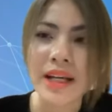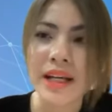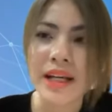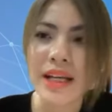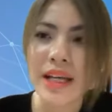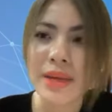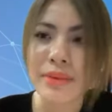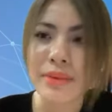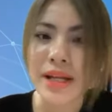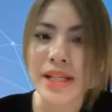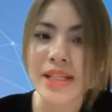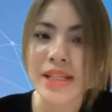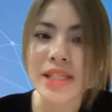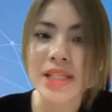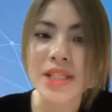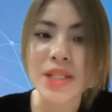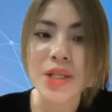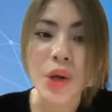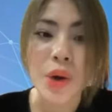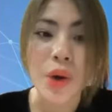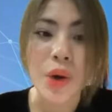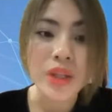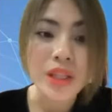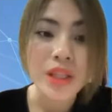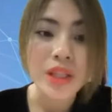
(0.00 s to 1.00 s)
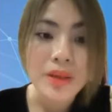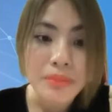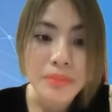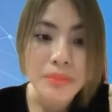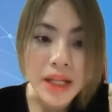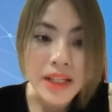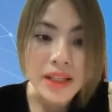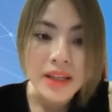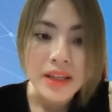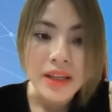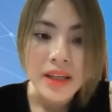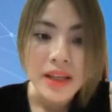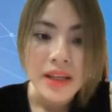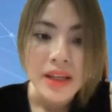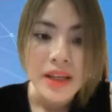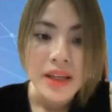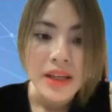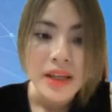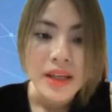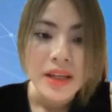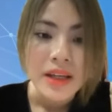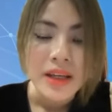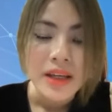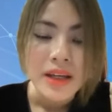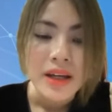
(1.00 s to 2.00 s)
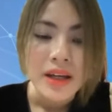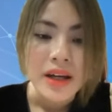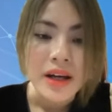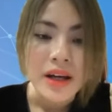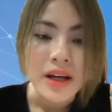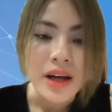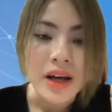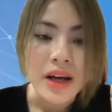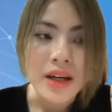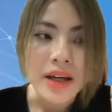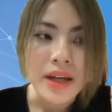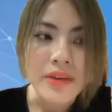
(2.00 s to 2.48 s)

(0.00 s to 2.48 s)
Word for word: là khi mà anh chị có tiền mặt, uh,